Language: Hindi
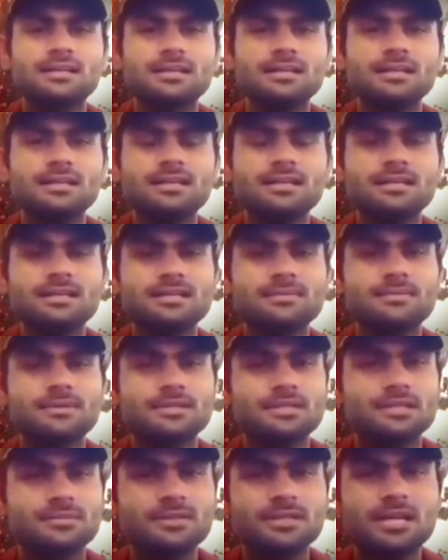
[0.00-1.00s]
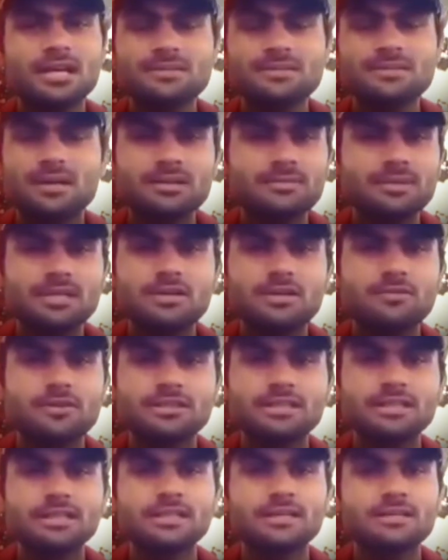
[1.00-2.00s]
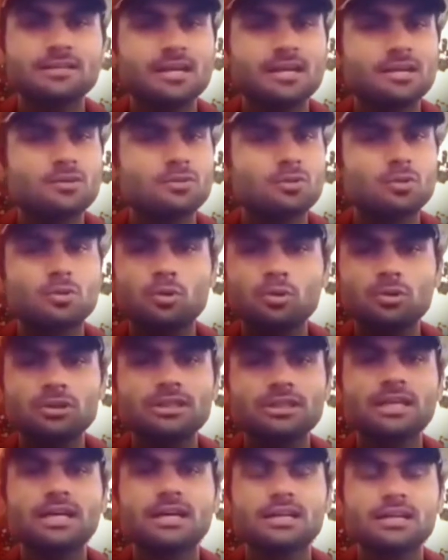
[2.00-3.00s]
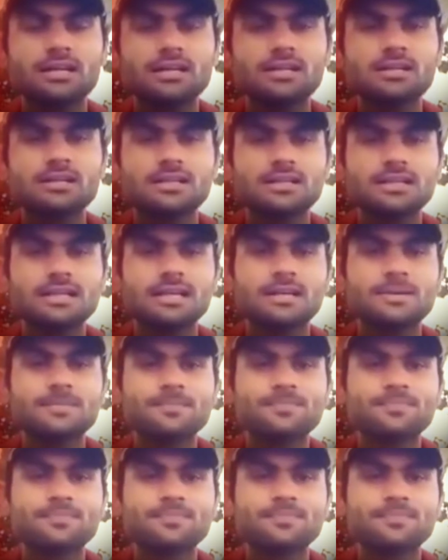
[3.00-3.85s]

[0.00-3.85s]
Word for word: कि ज़मीन आसमान मिले हुए थे अल्लाह ने उनको खोल दिया अलग अलग किया